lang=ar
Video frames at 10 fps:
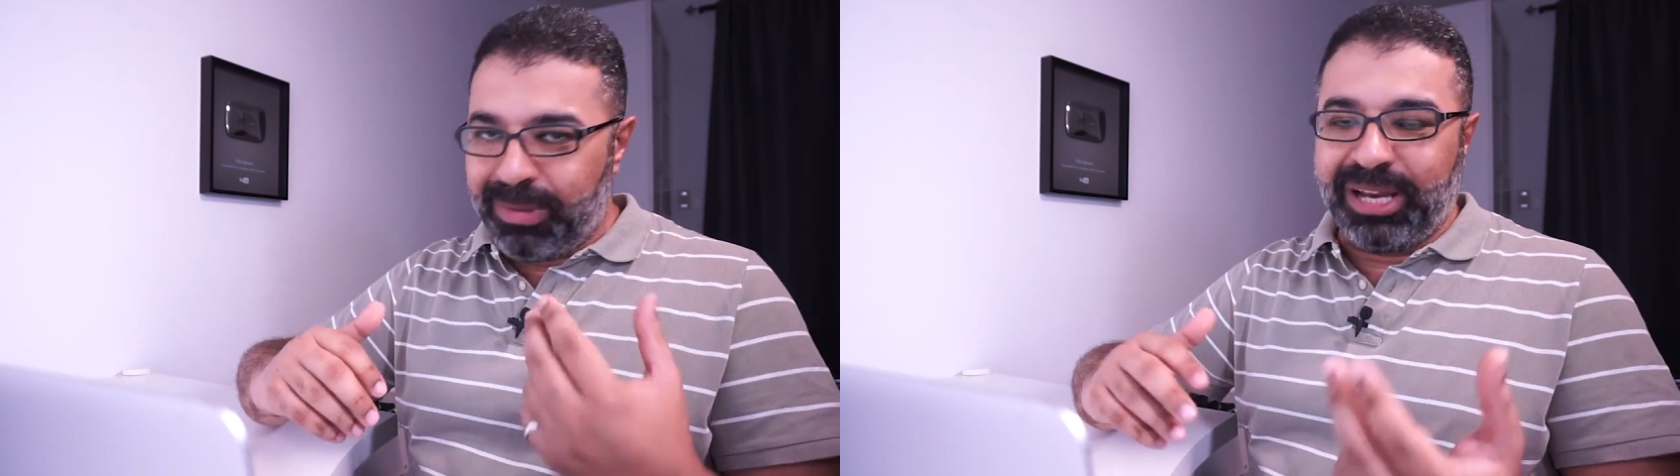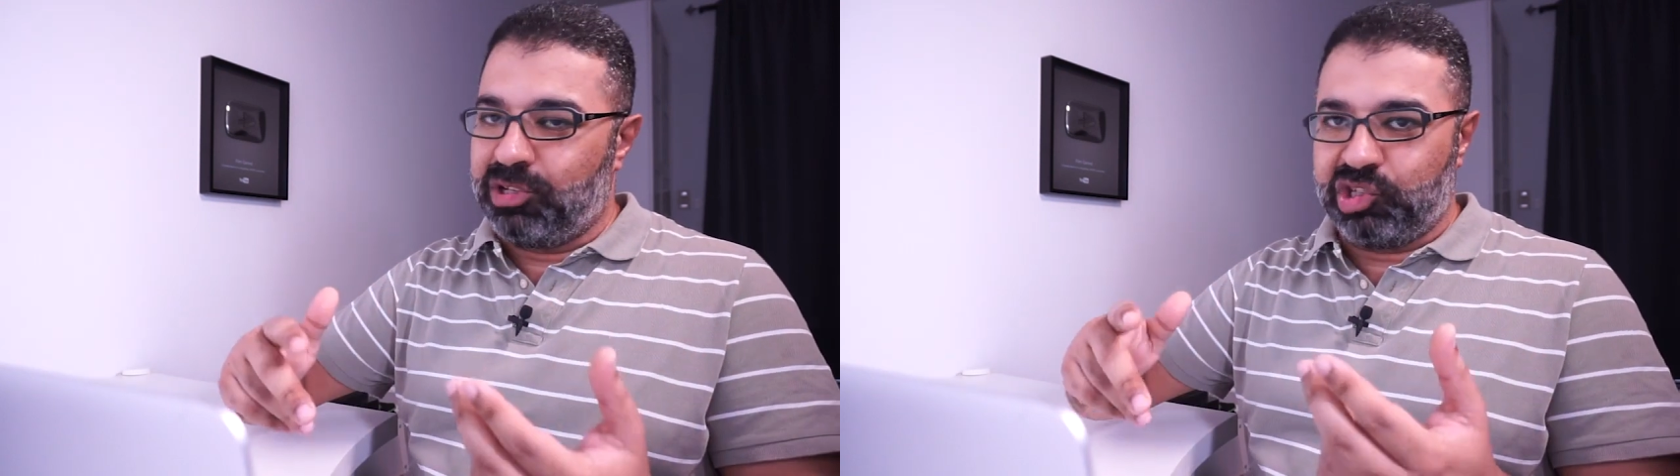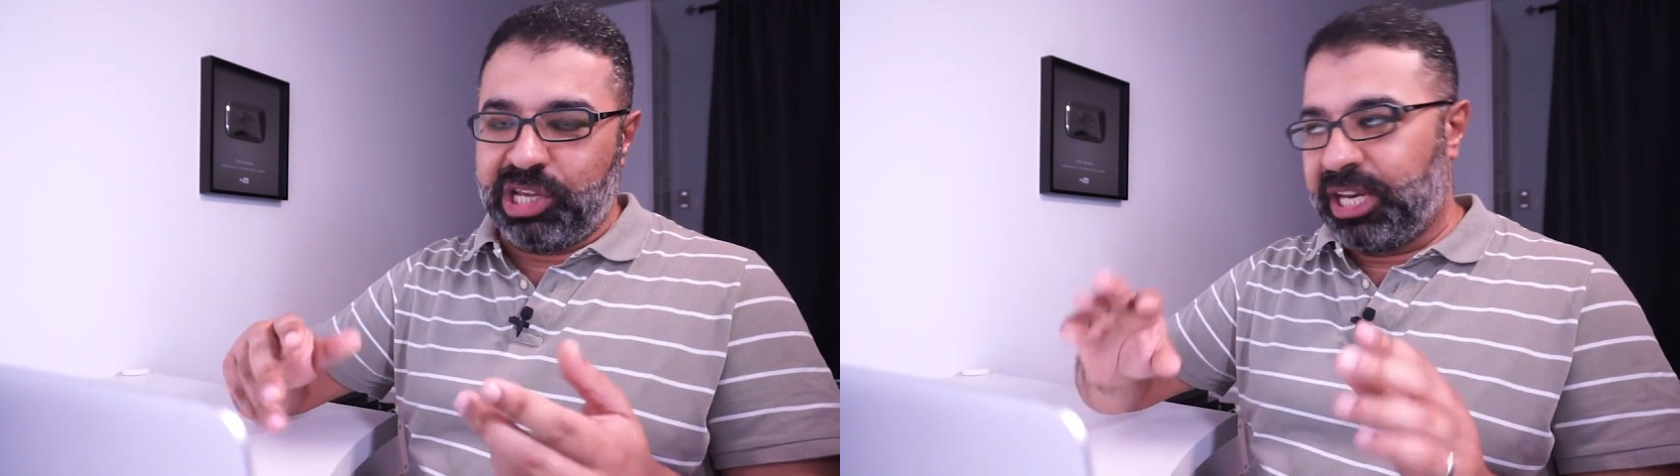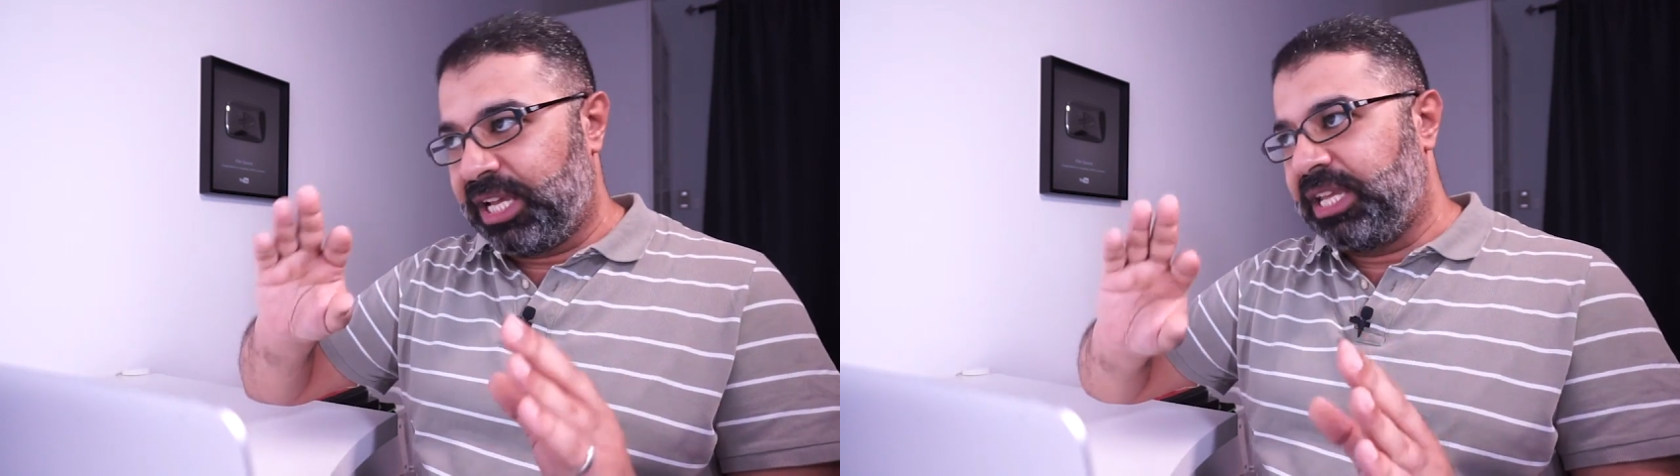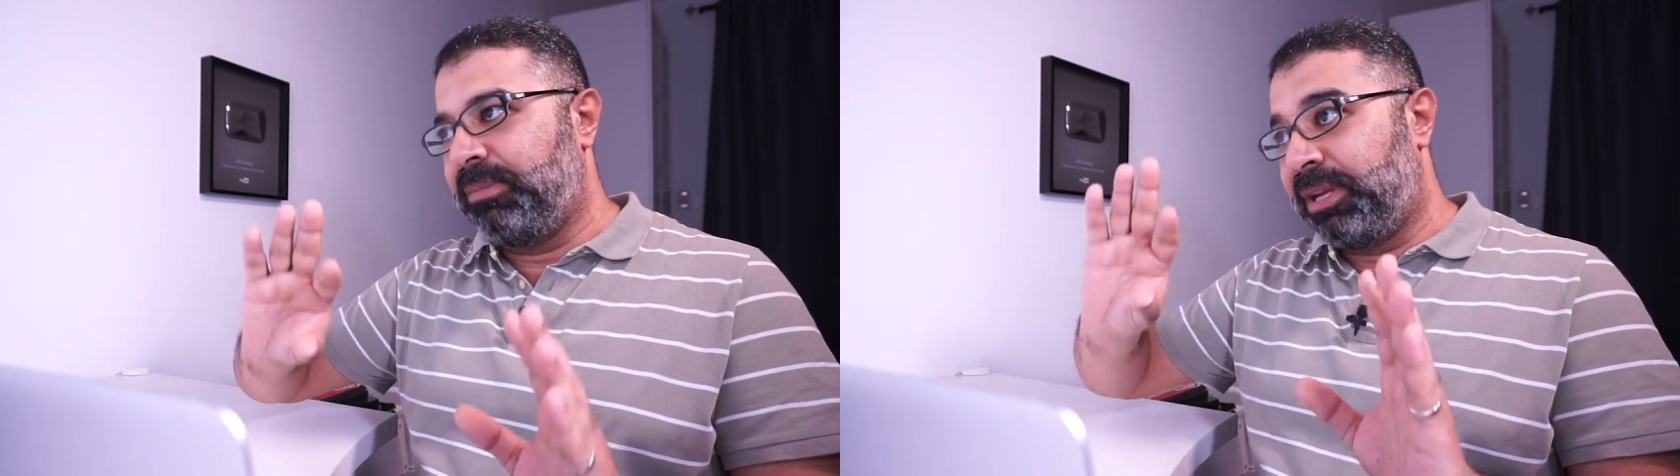معلش انا
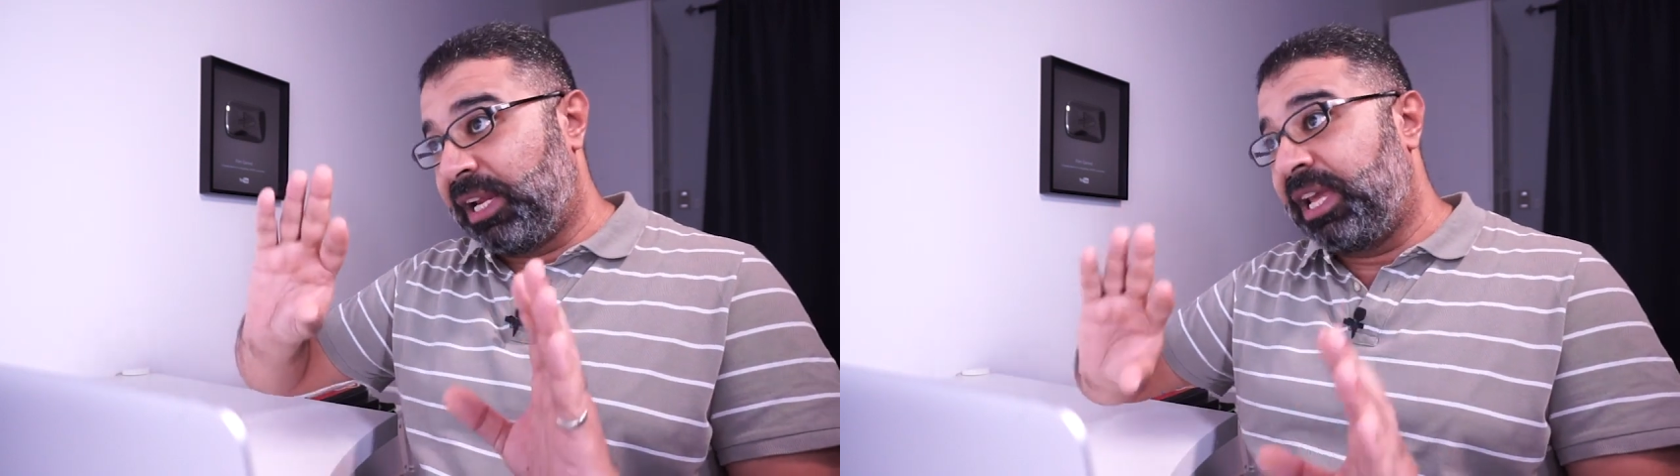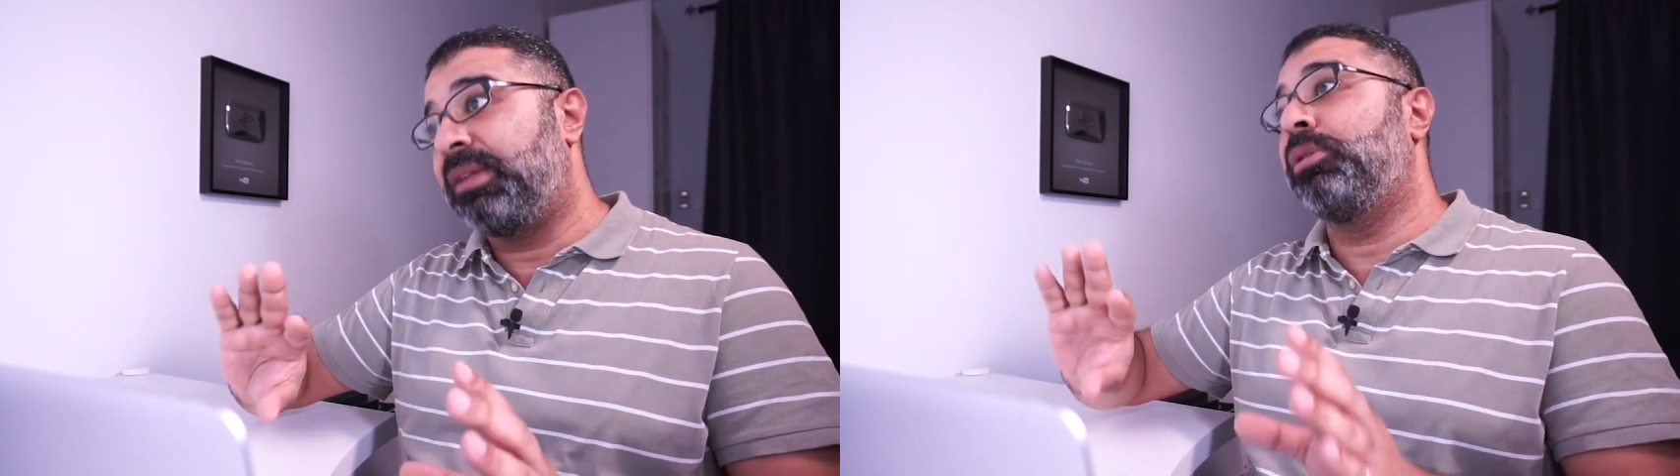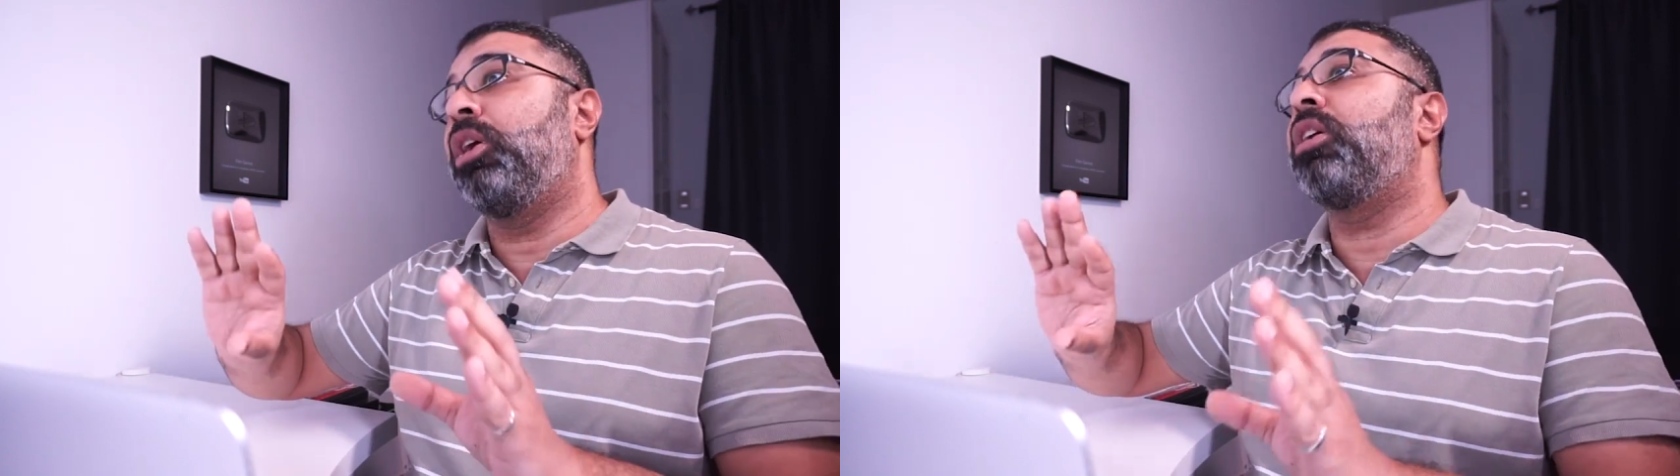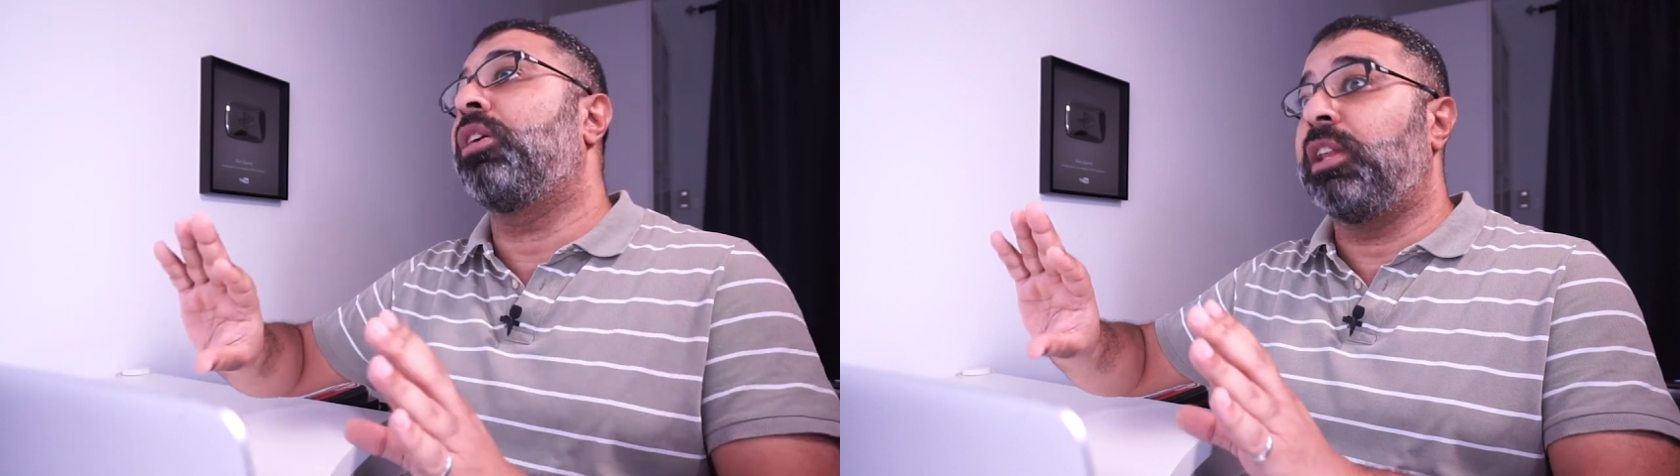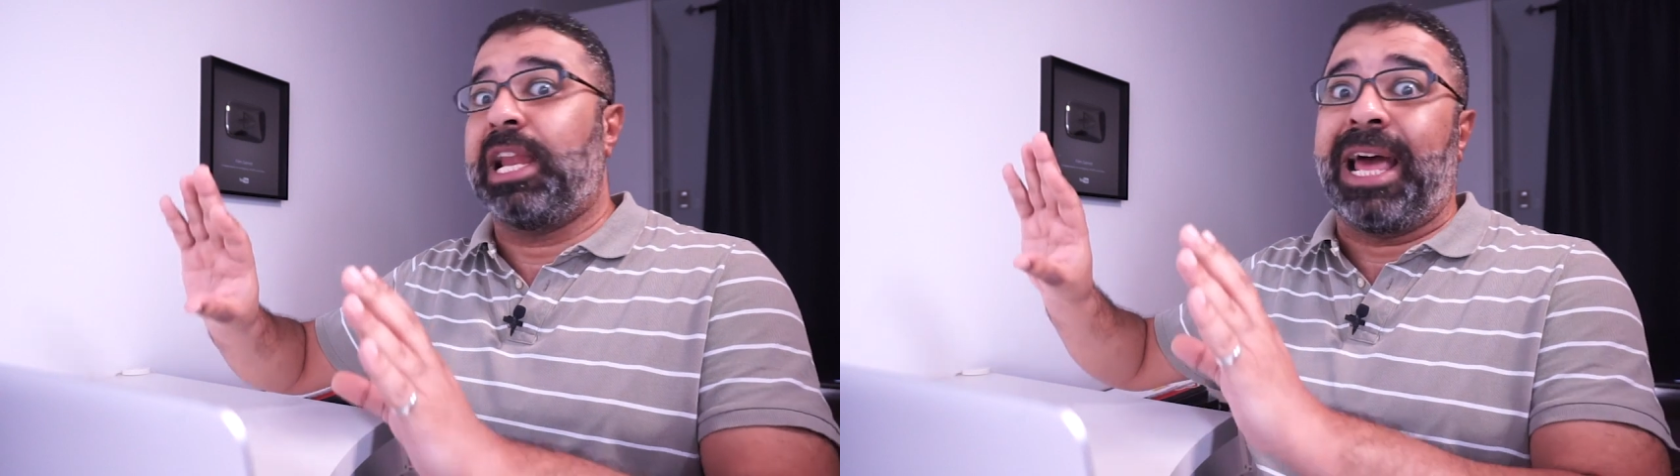جاي من الجانب
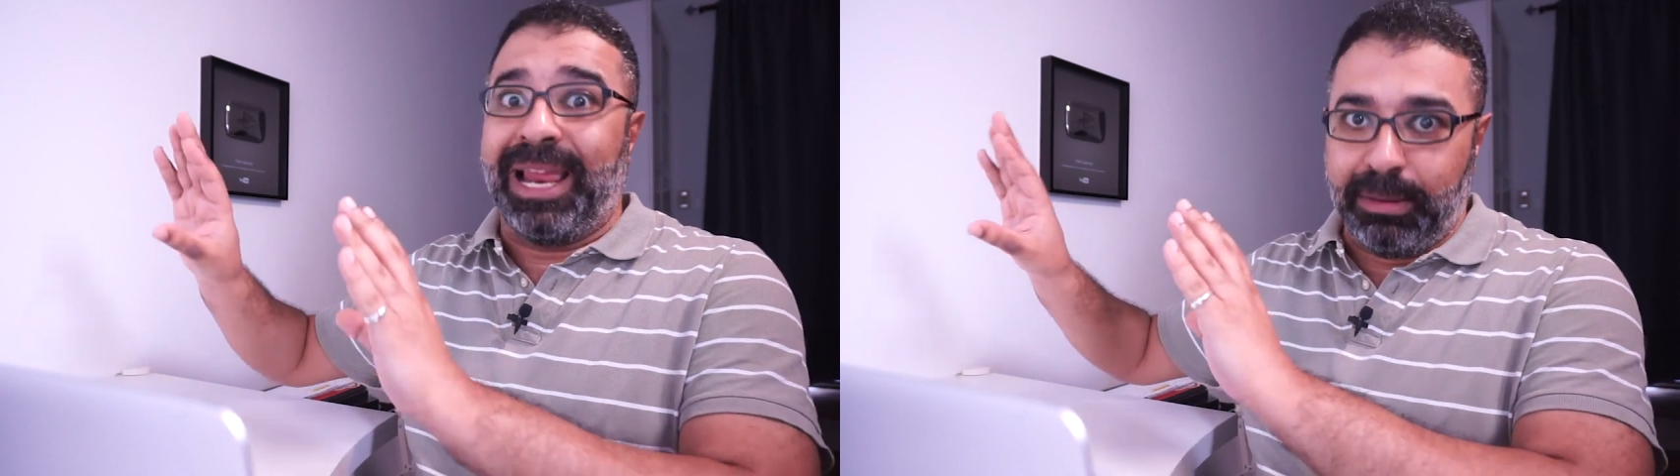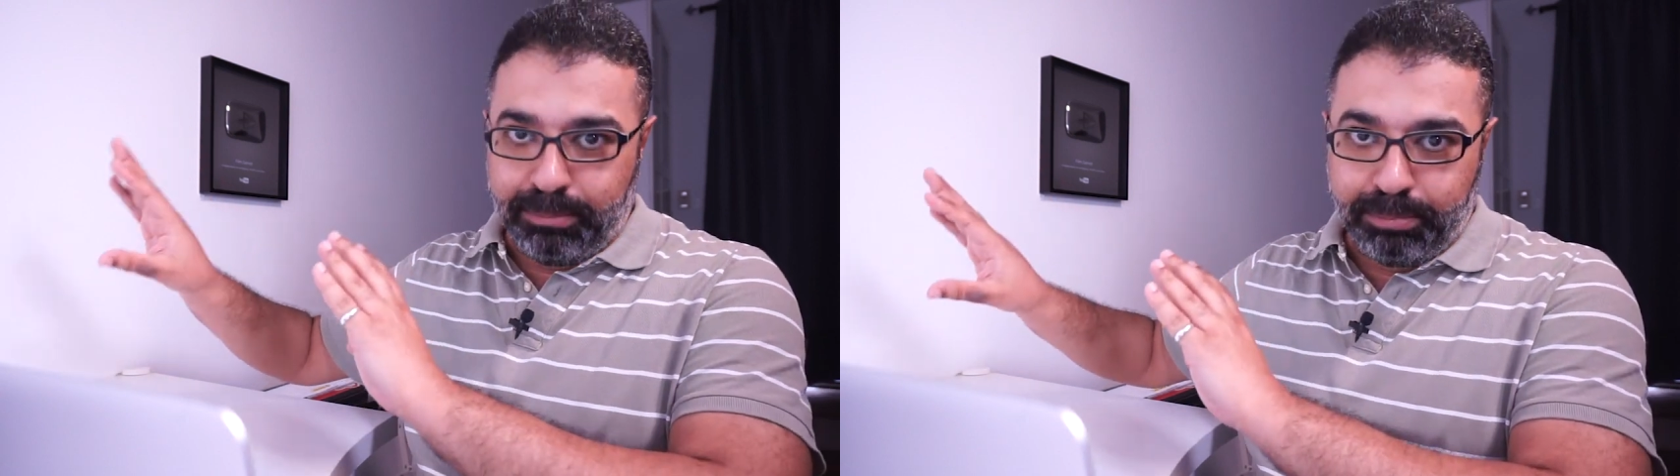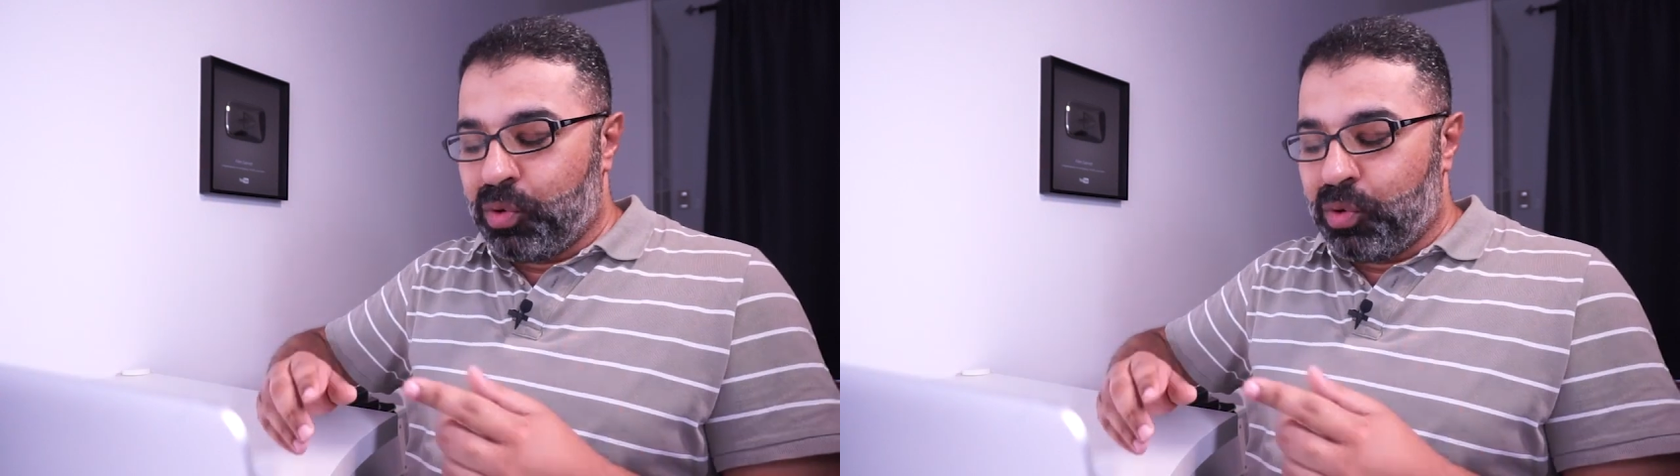الاخر للعالم